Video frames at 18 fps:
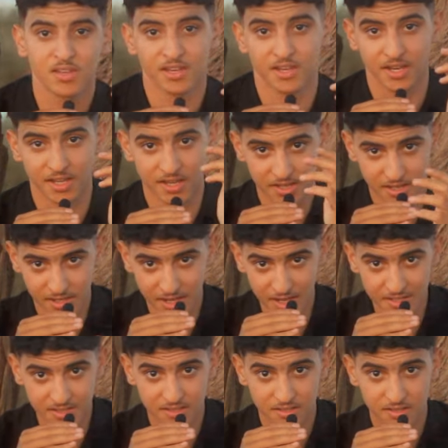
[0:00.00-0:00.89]
كاينين
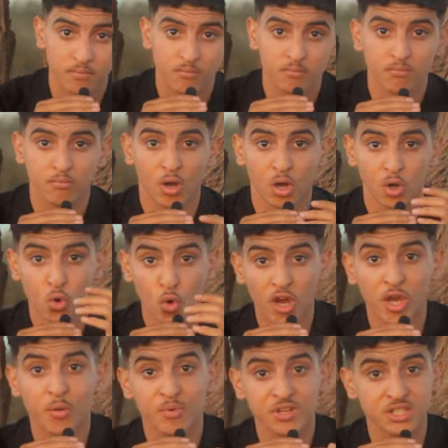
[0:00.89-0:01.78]
الناس
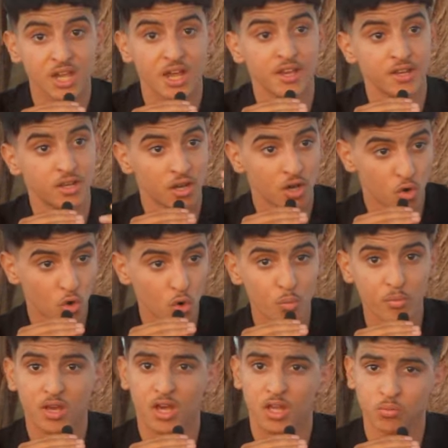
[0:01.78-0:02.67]
مخلوقين باش
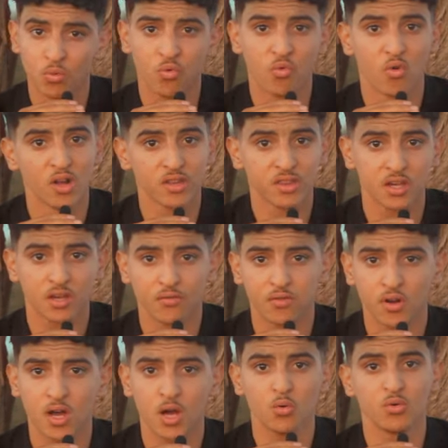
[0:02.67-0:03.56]
انهم يخدموا في
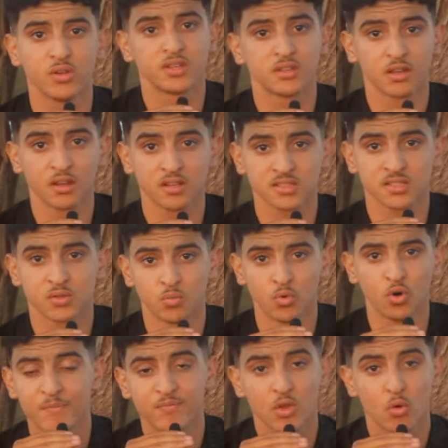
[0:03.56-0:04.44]
وظيفه
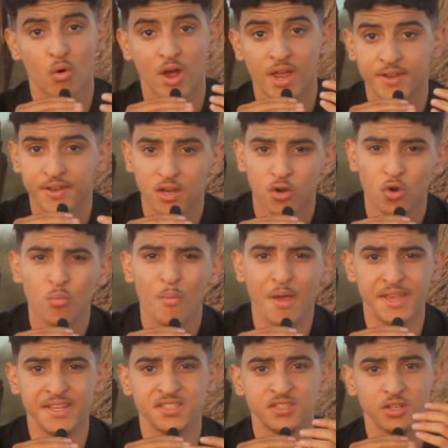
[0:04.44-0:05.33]
ويترسموا وانهم ما
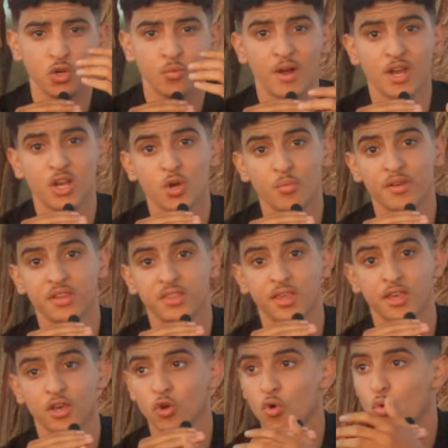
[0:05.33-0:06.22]
عزيزش عليهم انهم
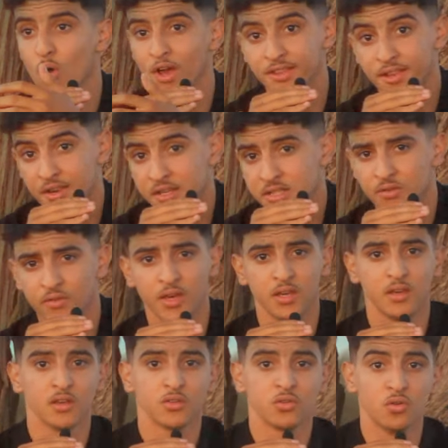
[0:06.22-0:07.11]
يتيكوا واحد الريسك في
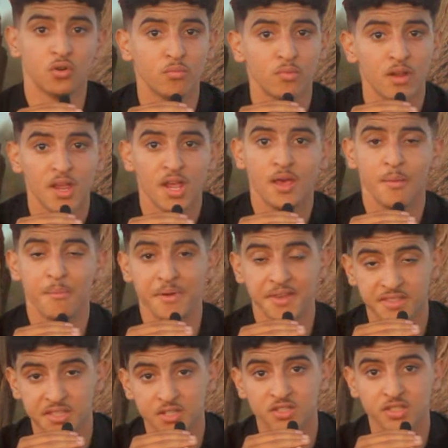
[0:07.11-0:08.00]
حياتهم ما
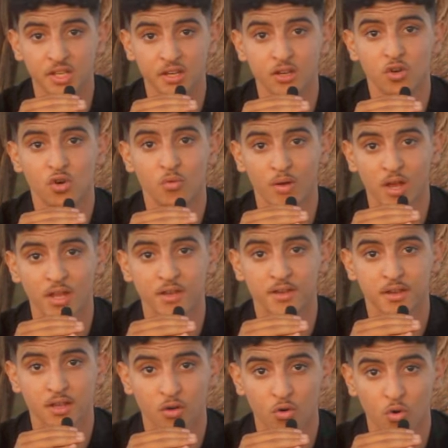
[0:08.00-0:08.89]
عزيزش عليهم
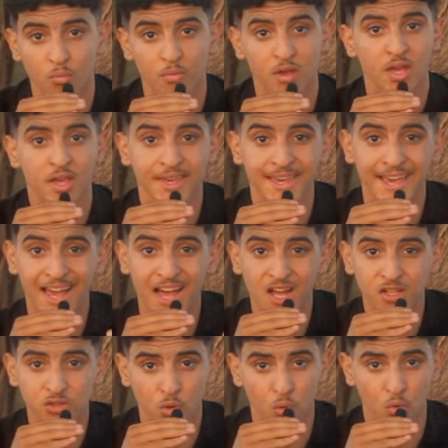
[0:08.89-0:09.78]
انهم
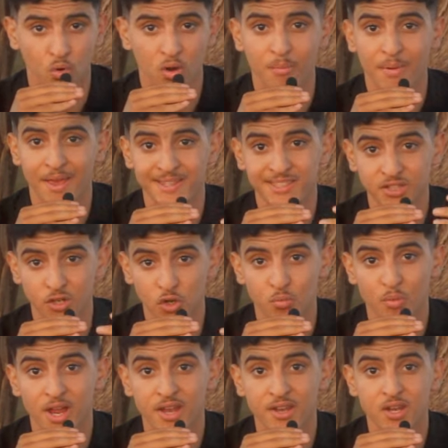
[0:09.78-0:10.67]
يخاطروا ما عزيزش
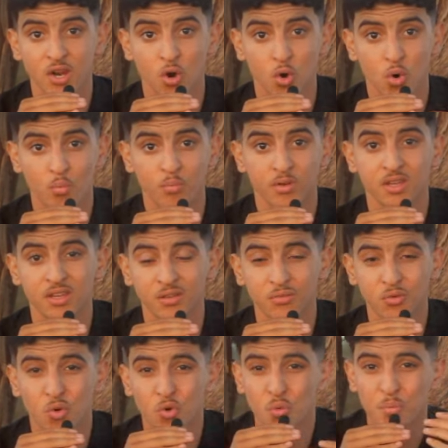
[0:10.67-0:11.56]
عليهم انهم
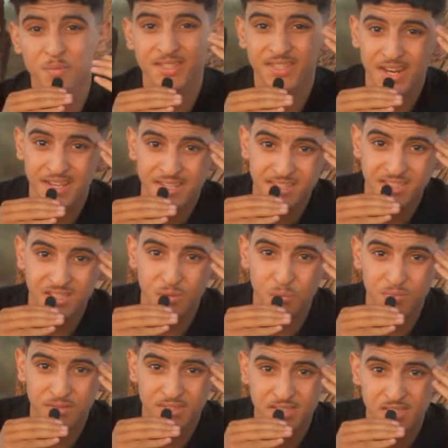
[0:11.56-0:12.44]
يكونوا مستريسين
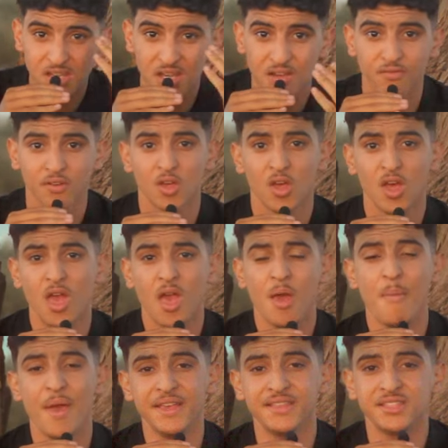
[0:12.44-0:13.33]
بزاف
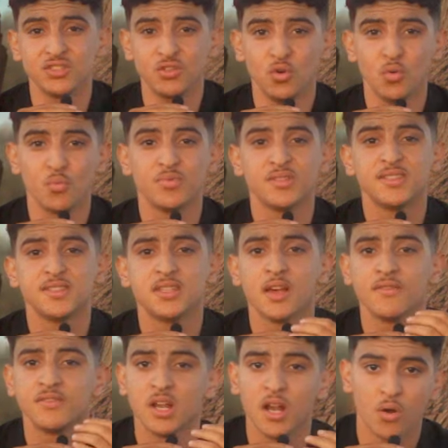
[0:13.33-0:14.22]
ما عزيزش عليهم
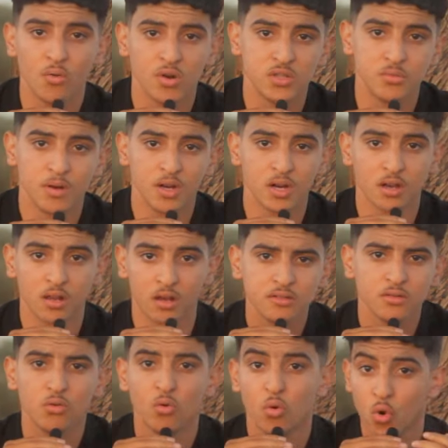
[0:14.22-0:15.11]
بزاف ديال الحوايج بحال
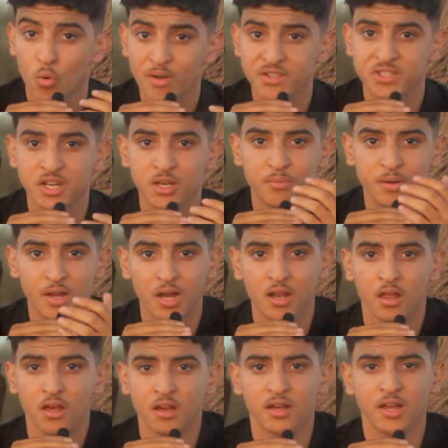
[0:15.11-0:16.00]
هكا وهما جايين بحال
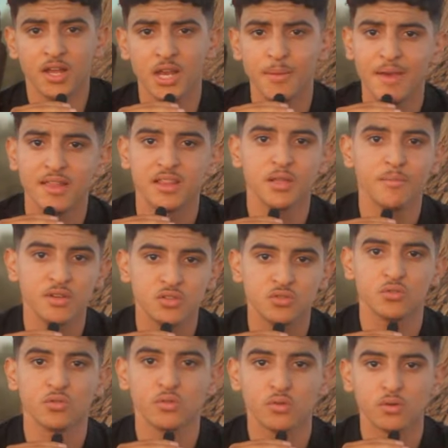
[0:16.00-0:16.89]
هكا حنا ما عندنا ما
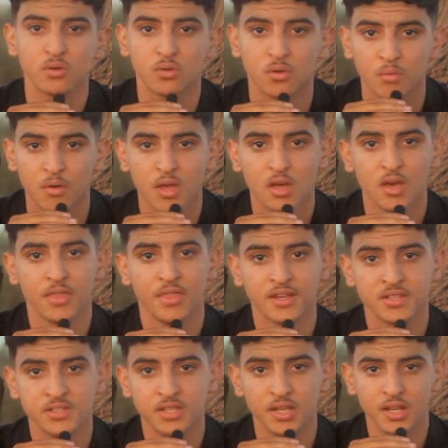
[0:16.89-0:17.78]
نديرو لهم
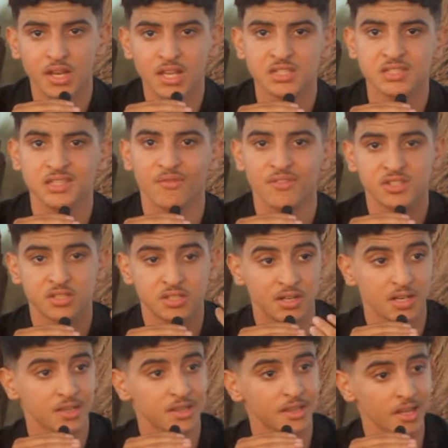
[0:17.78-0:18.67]
داكشي علاش دابا شي
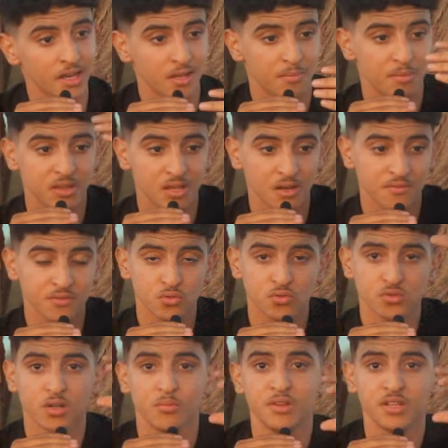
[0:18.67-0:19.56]
كطلع ليه مثلا في
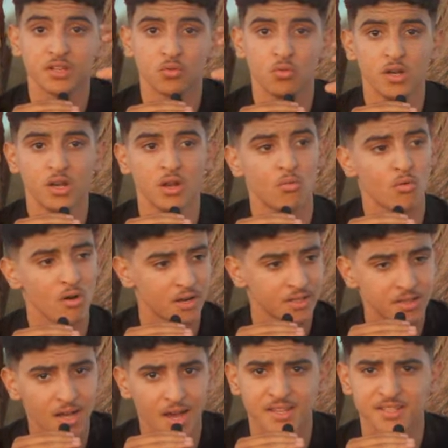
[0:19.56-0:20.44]
السوشيال ميديا تقول ليه هو
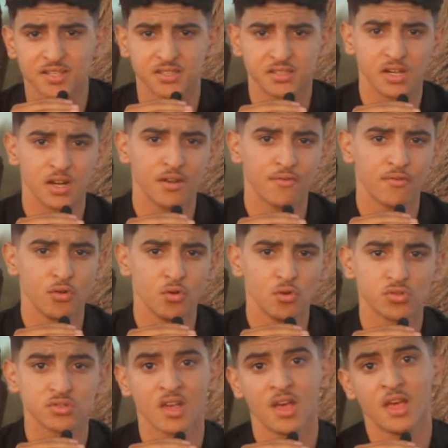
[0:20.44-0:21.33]
كدا خاصك دير
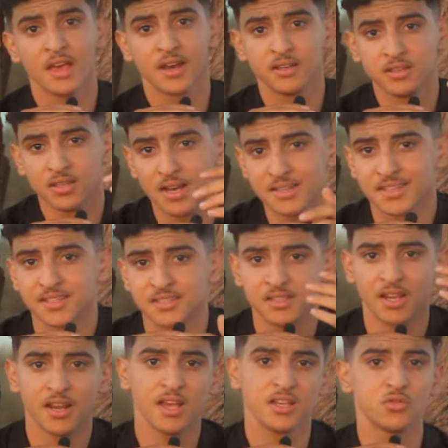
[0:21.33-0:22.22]
الفلوس كدا خاصك
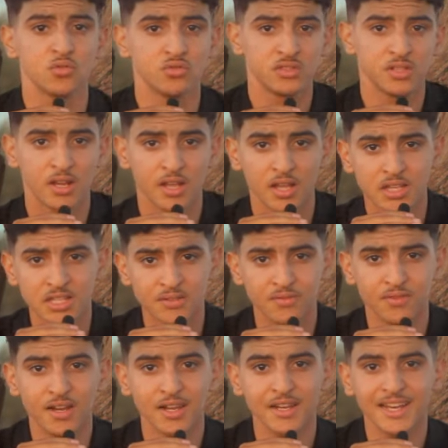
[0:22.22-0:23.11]
دير هادي ودير هادي
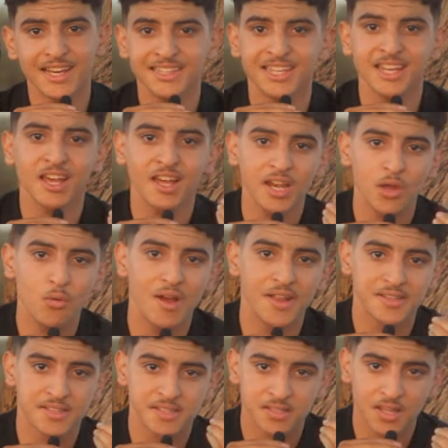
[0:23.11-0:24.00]
فانا كتخلق ليه
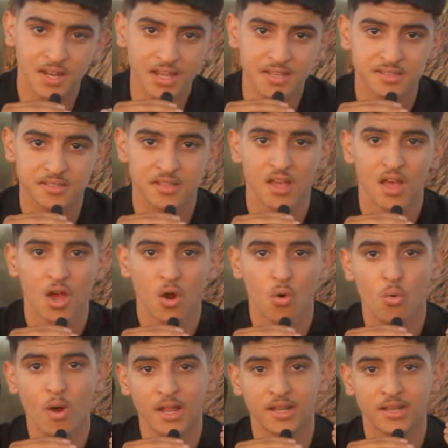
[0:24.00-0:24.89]
واحد ستريس
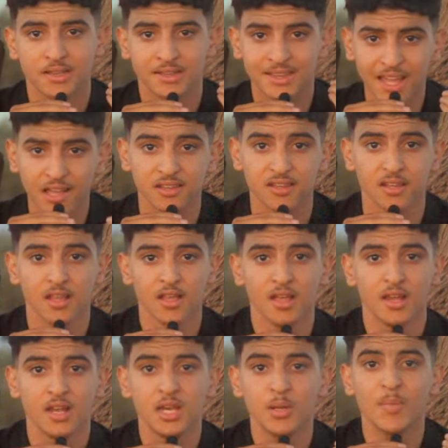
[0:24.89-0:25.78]
واحد الضغط
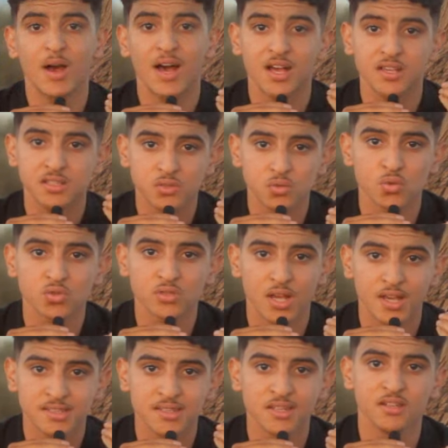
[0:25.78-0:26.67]
اللي ما خاصوش
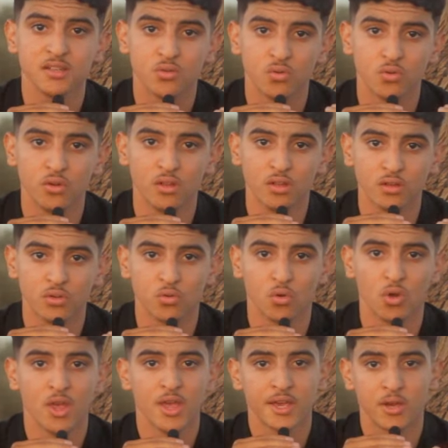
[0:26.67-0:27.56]
اصلا يكون
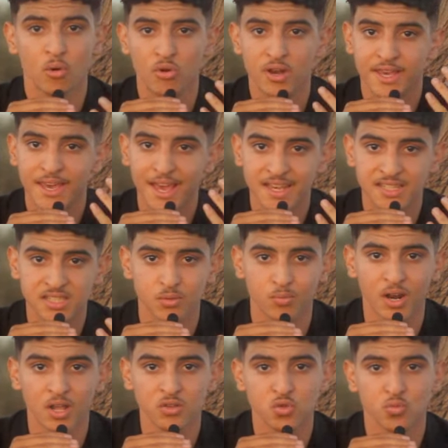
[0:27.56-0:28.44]
عنده كيولي كيحس
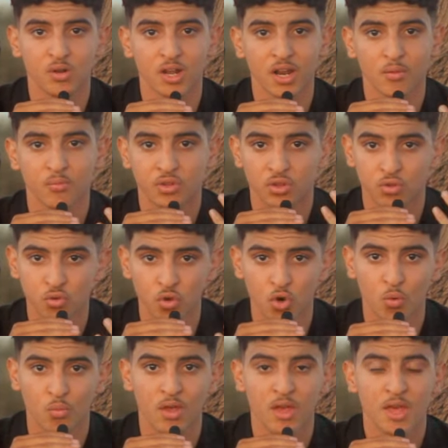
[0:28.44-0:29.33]
براسو بلي راه
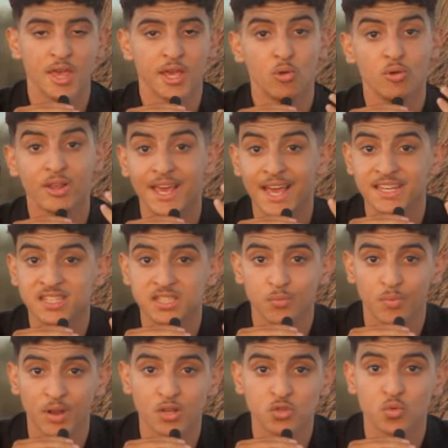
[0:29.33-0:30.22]
مذنوب كيولي كيحس
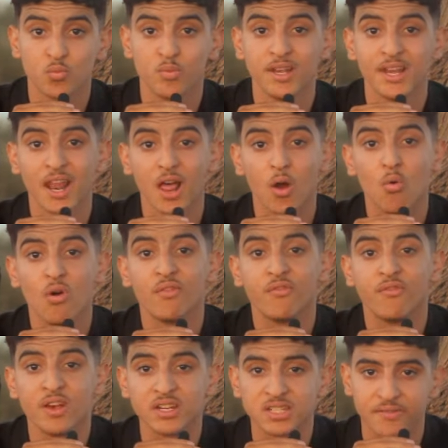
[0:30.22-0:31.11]
براسو بلي راه هو
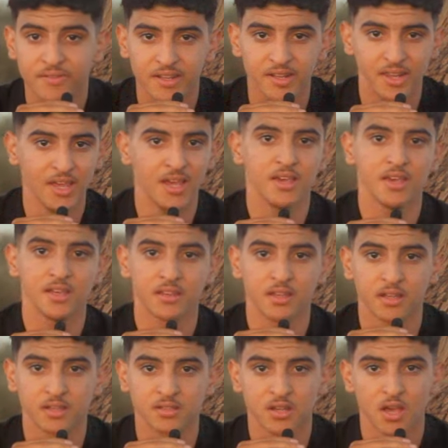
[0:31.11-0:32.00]
فاشل في هذه الحياه
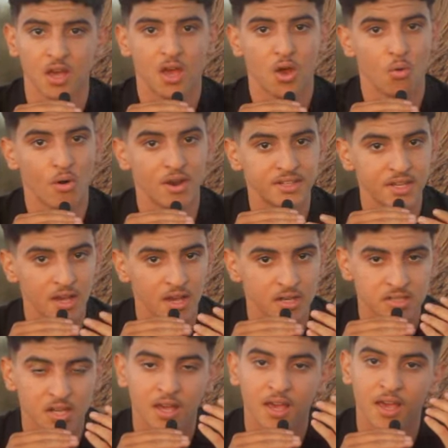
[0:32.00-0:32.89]
هذه وهذه
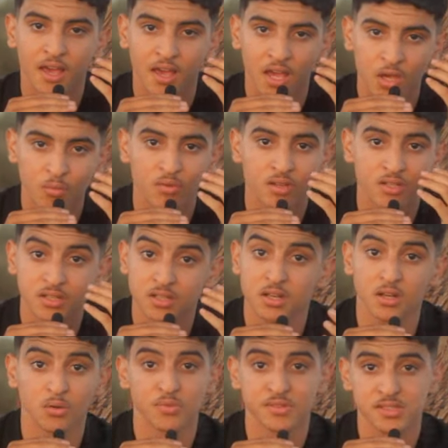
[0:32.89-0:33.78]
حاجه خايبه
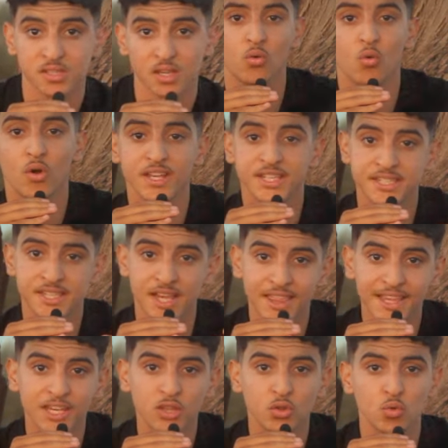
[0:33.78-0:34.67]
ديال بصح وهذا الشيء
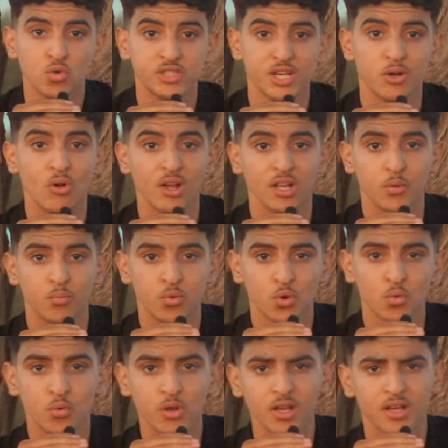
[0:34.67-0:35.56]
هذا كيتوجه لواحد
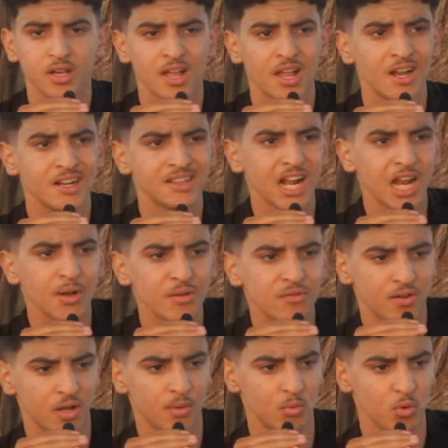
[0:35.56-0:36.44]
البوبليك اللي تقريبا
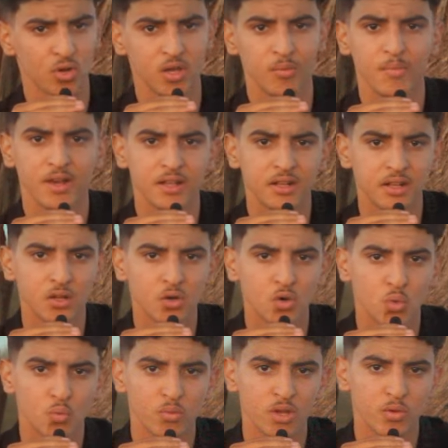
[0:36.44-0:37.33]
في عمره كما قلت
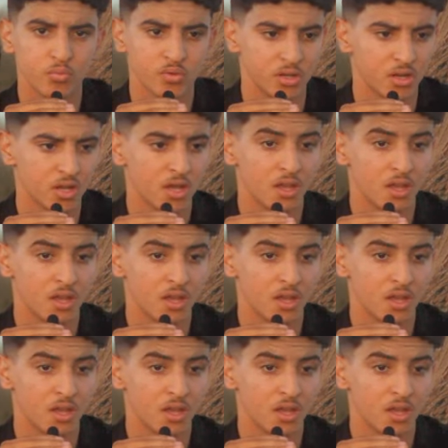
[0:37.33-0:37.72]
لكم ما بين